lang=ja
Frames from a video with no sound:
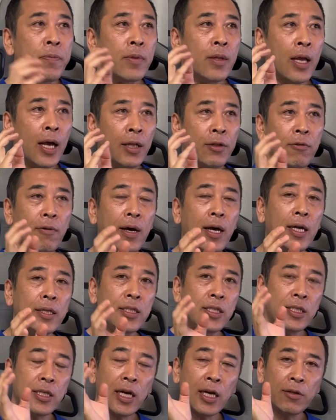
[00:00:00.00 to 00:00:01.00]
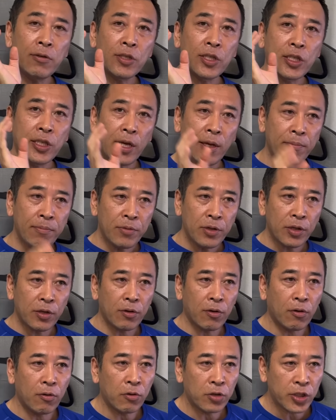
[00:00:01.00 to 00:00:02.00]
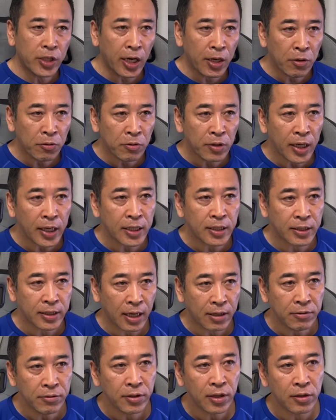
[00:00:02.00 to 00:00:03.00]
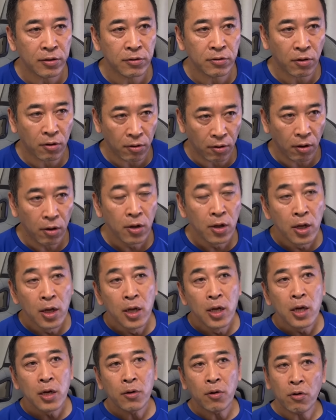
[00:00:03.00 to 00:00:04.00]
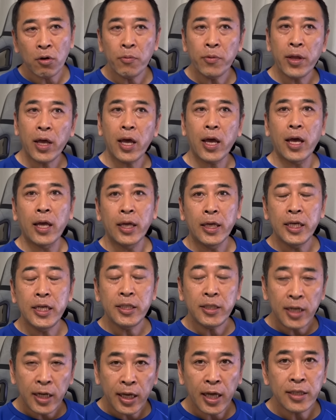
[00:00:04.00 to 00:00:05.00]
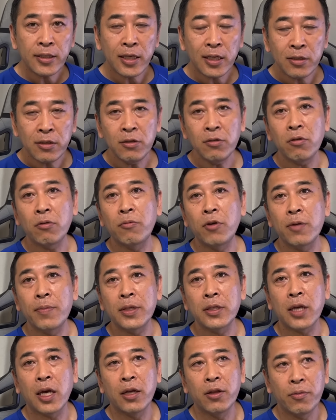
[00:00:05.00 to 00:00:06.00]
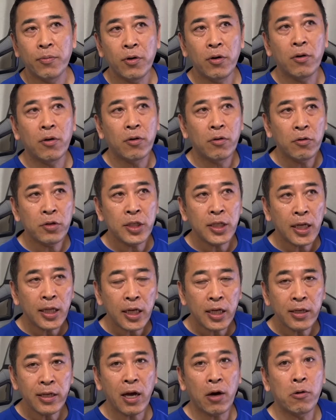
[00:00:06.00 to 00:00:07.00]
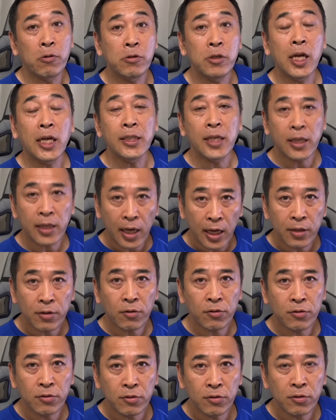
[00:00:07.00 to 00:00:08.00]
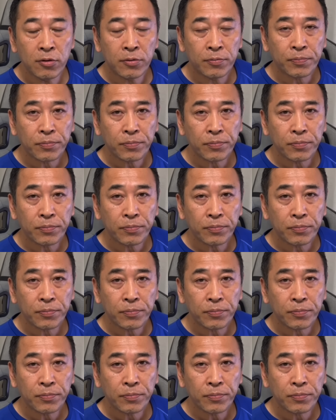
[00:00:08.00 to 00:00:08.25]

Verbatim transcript: あとは西側の支援武器をロシア領土内に使うっていうところ。ここもね、いずれ決断すると思いますけれども、ロシア的には遅らせたいという